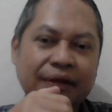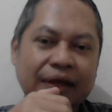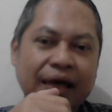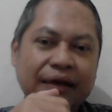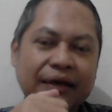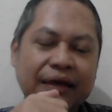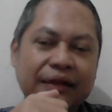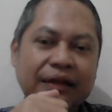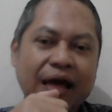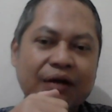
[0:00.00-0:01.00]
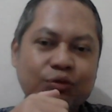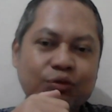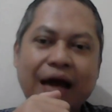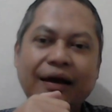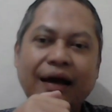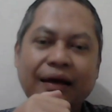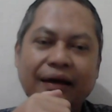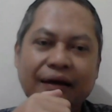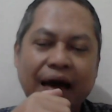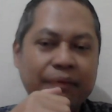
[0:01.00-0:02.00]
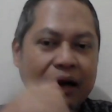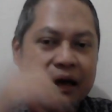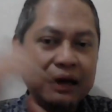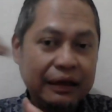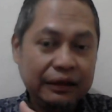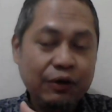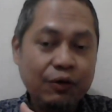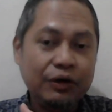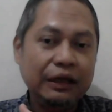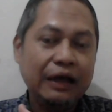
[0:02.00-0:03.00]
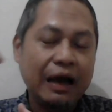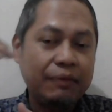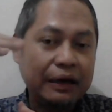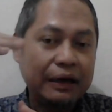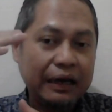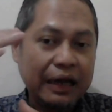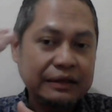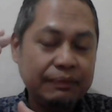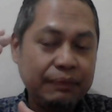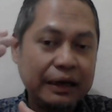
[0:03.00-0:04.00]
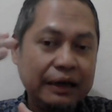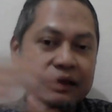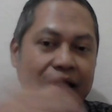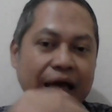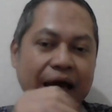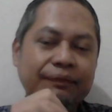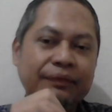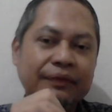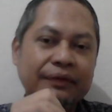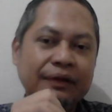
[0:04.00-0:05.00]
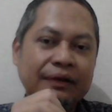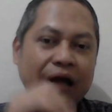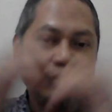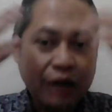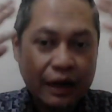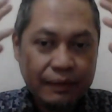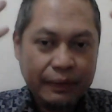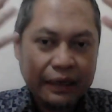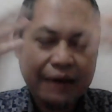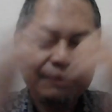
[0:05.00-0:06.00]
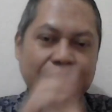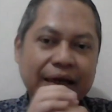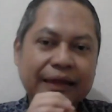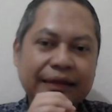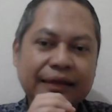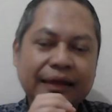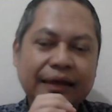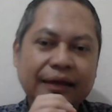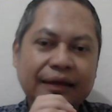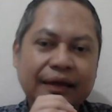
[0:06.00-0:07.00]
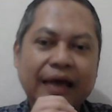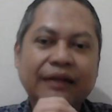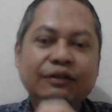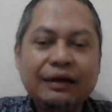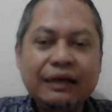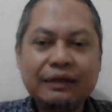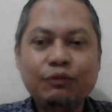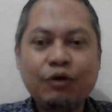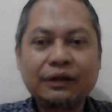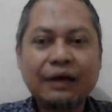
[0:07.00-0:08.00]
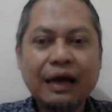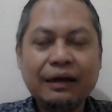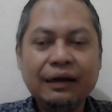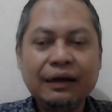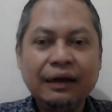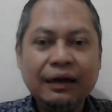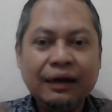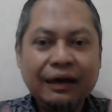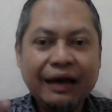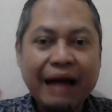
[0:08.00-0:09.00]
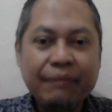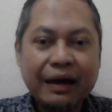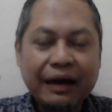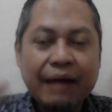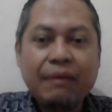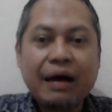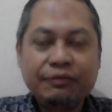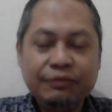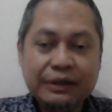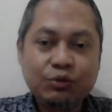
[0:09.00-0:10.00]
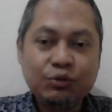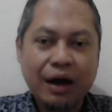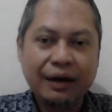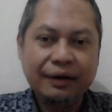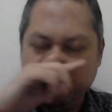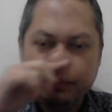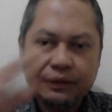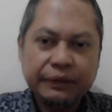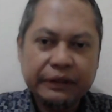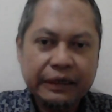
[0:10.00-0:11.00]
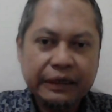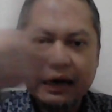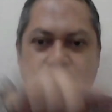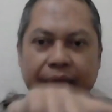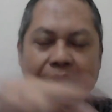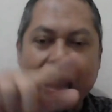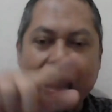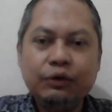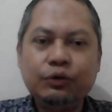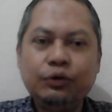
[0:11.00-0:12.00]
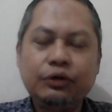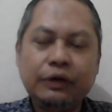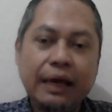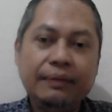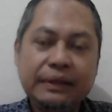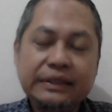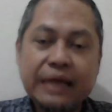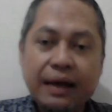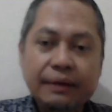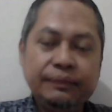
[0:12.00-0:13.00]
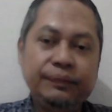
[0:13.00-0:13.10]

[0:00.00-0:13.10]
yang kita gunakan. Apakah dari teori, apakah dari hasil penelitian, atau dari pikiran peneliti, yaitu yang kita buatkan gambar-gambar visual seperti diagram alur ya bisa.